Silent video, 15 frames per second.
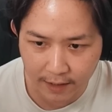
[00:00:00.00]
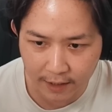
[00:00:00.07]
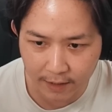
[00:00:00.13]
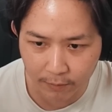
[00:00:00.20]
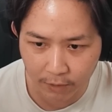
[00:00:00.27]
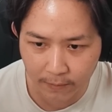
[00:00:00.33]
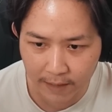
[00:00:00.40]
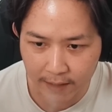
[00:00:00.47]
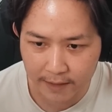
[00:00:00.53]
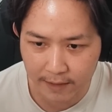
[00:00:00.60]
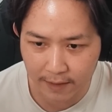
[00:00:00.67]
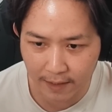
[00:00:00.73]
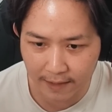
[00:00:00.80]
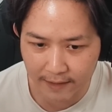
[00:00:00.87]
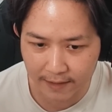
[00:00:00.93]
di Mobile Legend
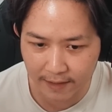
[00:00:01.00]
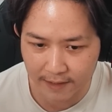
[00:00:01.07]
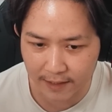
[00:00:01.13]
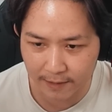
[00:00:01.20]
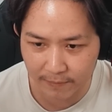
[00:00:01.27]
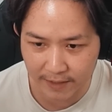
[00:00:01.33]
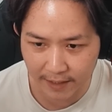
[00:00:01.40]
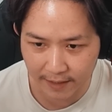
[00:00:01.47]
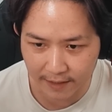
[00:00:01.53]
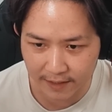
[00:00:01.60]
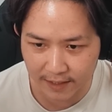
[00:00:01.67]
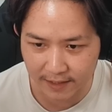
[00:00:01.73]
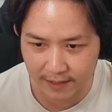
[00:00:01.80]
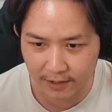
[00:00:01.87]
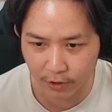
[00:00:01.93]
lagi guys M
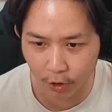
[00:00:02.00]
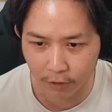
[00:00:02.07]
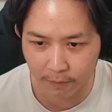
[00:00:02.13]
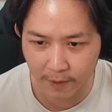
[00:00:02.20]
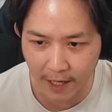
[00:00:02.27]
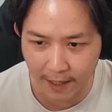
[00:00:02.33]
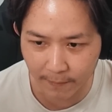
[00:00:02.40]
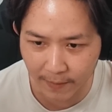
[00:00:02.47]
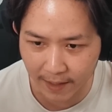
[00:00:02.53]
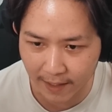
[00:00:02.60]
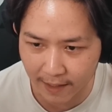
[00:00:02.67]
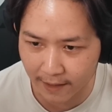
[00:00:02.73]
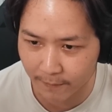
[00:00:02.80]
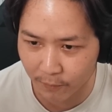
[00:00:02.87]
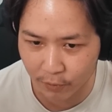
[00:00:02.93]
series. Don gak
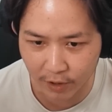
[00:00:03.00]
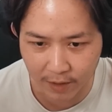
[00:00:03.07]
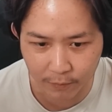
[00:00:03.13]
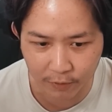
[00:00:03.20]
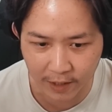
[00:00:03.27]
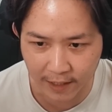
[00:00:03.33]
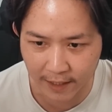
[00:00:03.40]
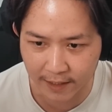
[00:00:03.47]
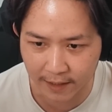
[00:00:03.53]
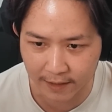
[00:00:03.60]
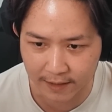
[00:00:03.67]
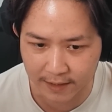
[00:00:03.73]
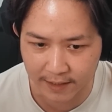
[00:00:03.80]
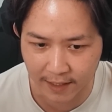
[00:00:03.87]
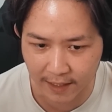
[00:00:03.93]
bang, mudah-mudahan ya
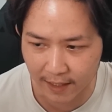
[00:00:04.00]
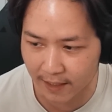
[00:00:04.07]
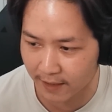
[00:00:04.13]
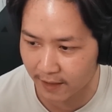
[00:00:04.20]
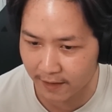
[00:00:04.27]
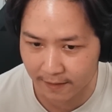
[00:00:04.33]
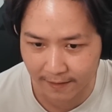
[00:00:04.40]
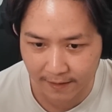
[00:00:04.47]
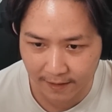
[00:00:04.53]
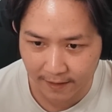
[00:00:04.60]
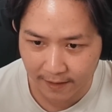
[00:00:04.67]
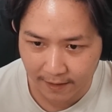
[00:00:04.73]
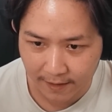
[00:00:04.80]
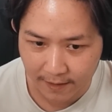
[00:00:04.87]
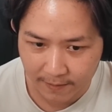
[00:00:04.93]
guys ya.
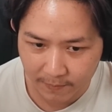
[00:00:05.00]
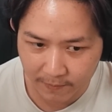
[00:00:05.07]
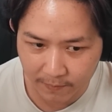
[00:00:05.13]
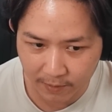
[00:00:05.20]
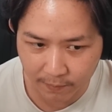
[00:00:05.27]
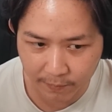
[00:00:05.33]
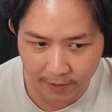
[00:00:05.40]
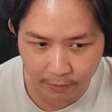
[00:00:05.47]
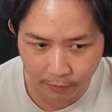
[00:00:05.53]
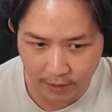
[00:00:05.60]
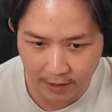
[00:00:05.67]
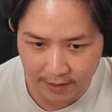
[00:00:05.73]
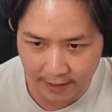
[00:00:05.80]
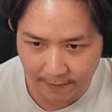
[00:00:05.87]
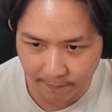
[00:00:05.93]
Mimpi gue
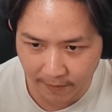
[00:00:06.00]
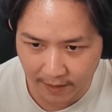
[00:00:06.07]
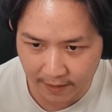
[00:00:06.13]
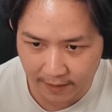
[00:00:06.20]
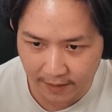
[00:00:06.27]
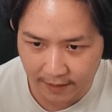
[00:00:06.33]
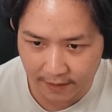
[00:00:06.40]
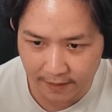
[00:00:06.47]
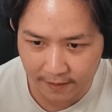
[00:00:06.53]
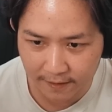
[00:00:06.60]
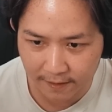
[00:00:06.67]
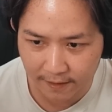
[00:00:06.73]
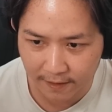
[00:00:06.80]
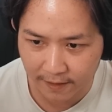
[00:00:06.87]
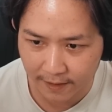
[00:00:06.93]
tercapai.
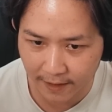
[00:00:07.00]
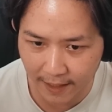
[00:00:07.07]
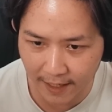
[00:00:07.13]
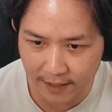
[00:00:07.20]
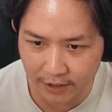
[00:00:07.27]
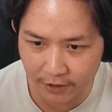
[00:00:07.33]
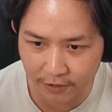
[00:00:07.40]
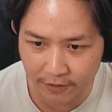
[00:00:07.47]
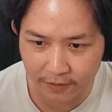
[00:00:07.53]
Lanjut.